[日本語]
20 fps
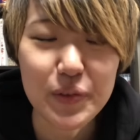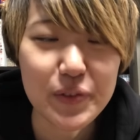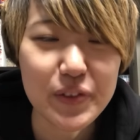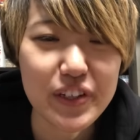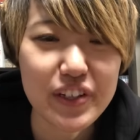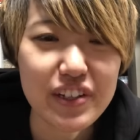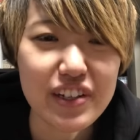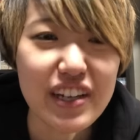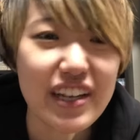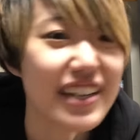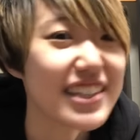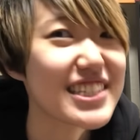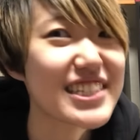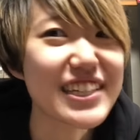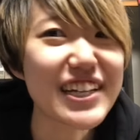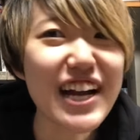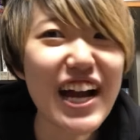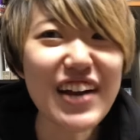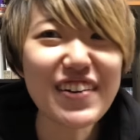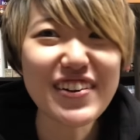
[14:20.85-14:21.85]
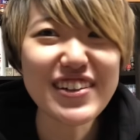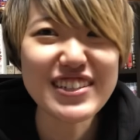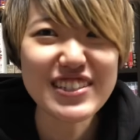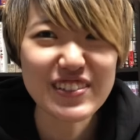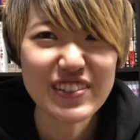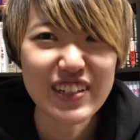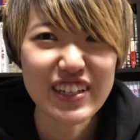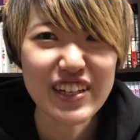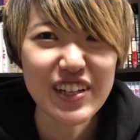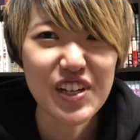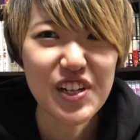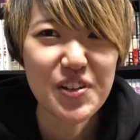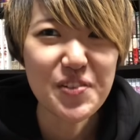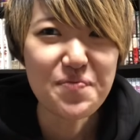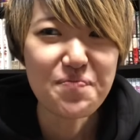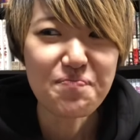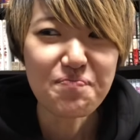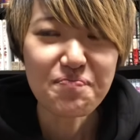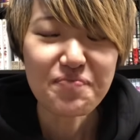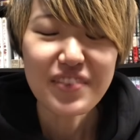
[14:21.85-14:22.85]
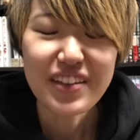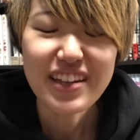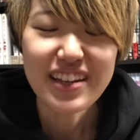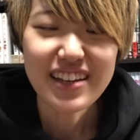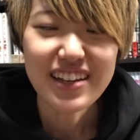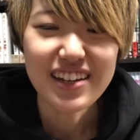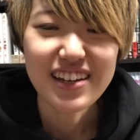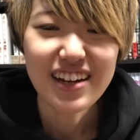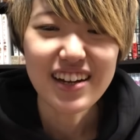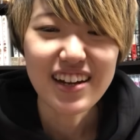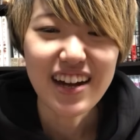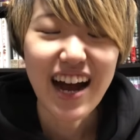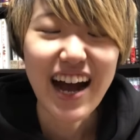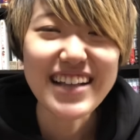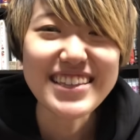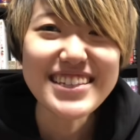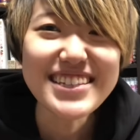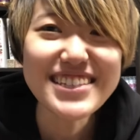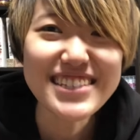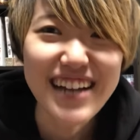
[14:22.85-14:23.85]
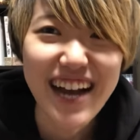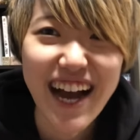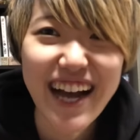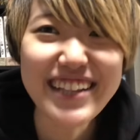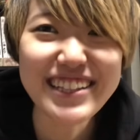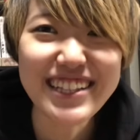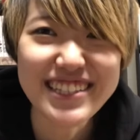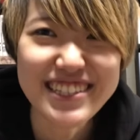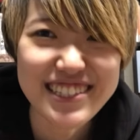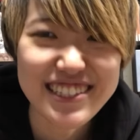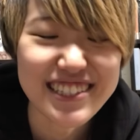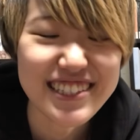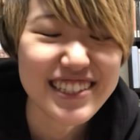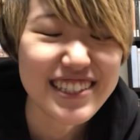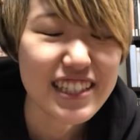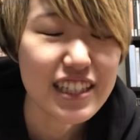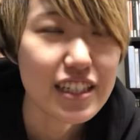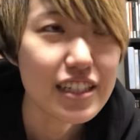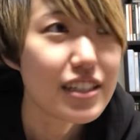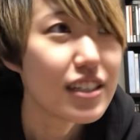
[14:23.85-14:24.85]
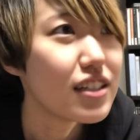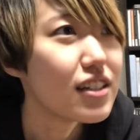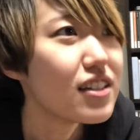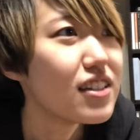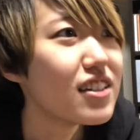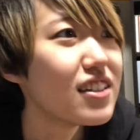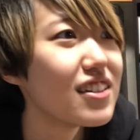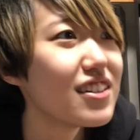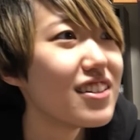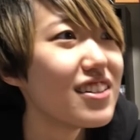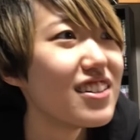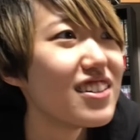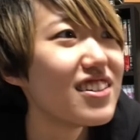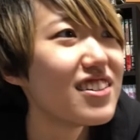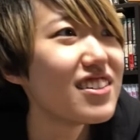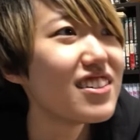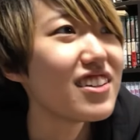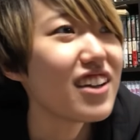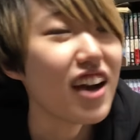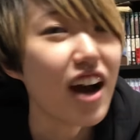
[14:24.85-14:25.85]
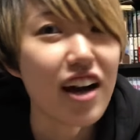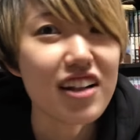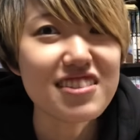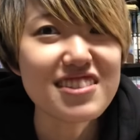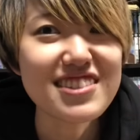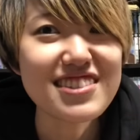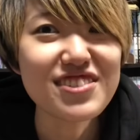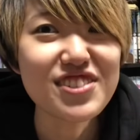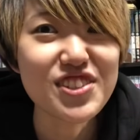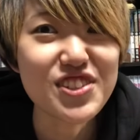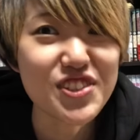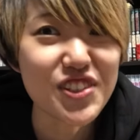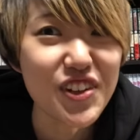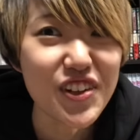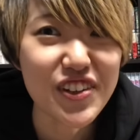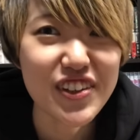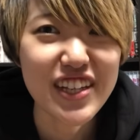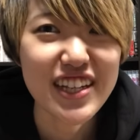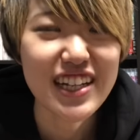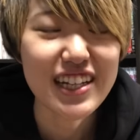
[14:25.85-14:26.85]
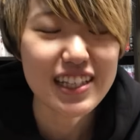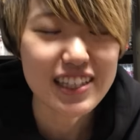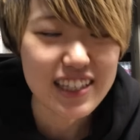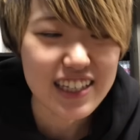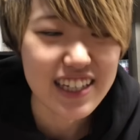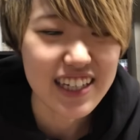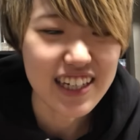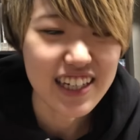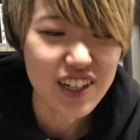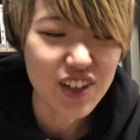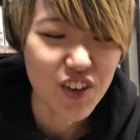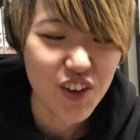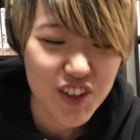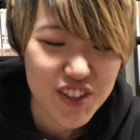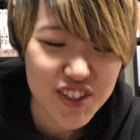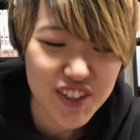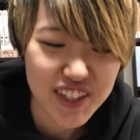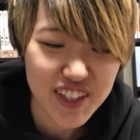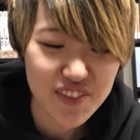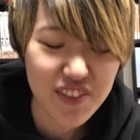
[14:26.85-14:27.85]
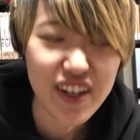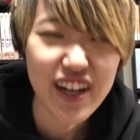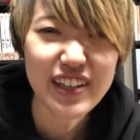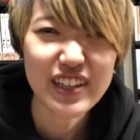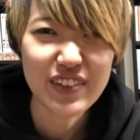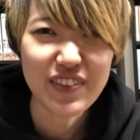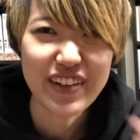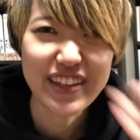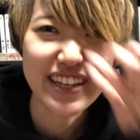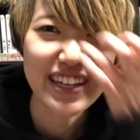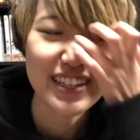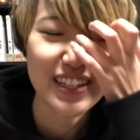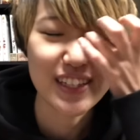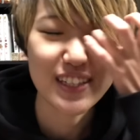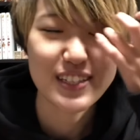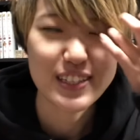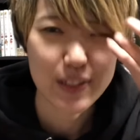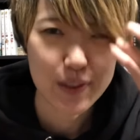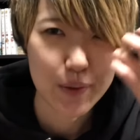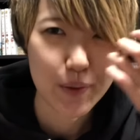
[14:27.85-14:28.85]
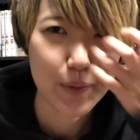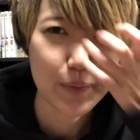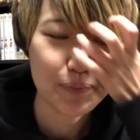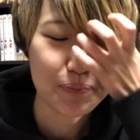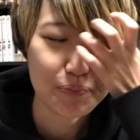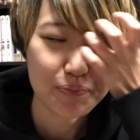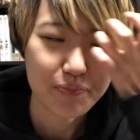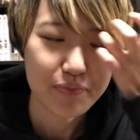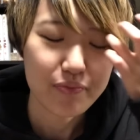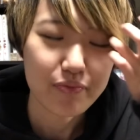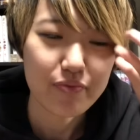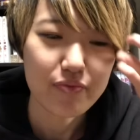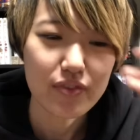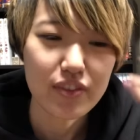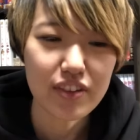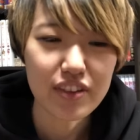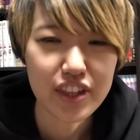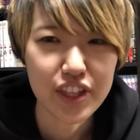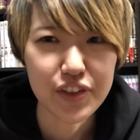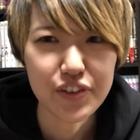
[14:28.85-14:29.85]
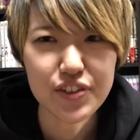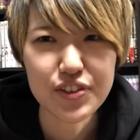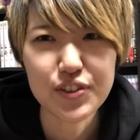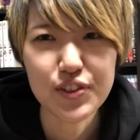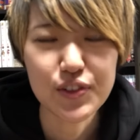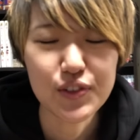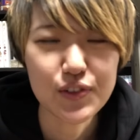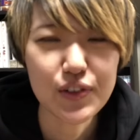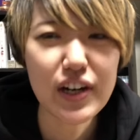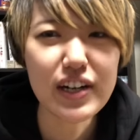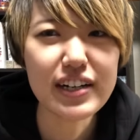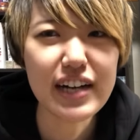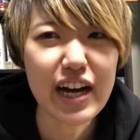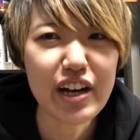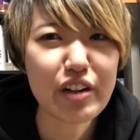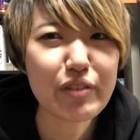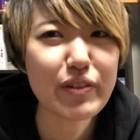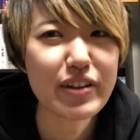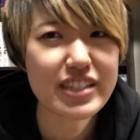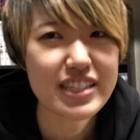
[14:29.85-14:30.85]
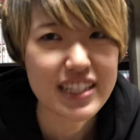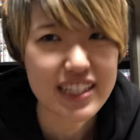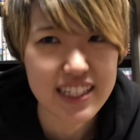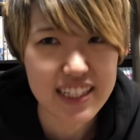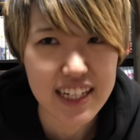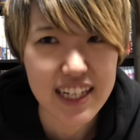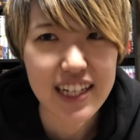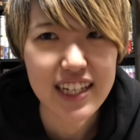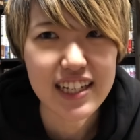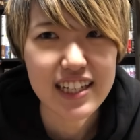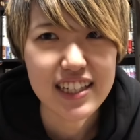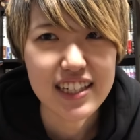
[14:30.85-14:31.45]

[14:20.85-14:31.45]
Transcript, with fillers: みたいな「いや違います」みたいな「8時半です」えは嘘ってなって大急ぎで向かって間に合ったんですけどっていうそのファンあるまじきね